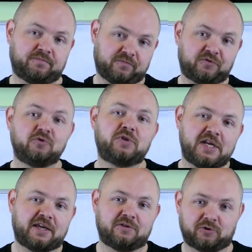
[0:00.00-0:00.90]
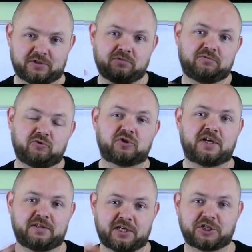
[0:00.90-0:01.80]
внутри, то есть ну,
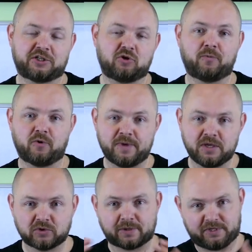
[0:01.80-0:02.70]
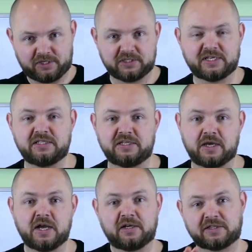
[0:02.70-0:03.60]
нужно нажать кнопку меню там и
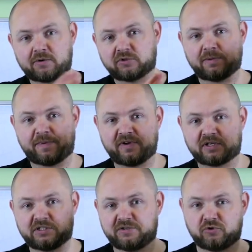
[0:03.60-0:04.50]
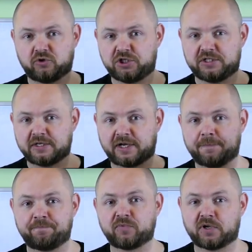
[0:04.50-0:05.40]
зайти. Так вот на поверхности все
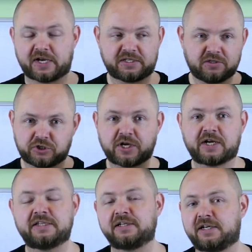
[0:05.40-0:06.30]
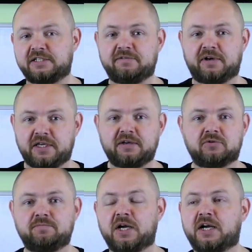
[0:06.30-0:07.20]
чистенько. Картиночка какая-то красивая, и
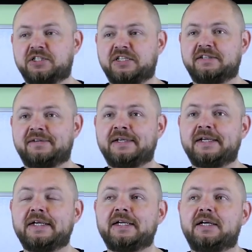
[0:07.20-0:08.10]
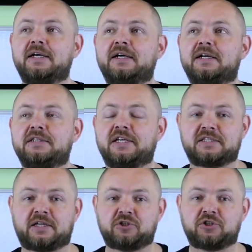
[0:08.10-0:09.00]
вот мне кажется этого э,
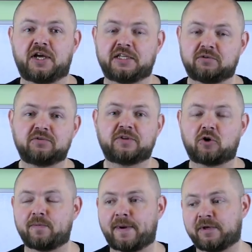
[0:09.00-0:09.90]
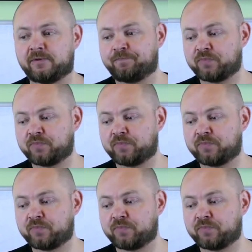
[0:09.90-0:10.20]
достаточно. Это вот второй момент.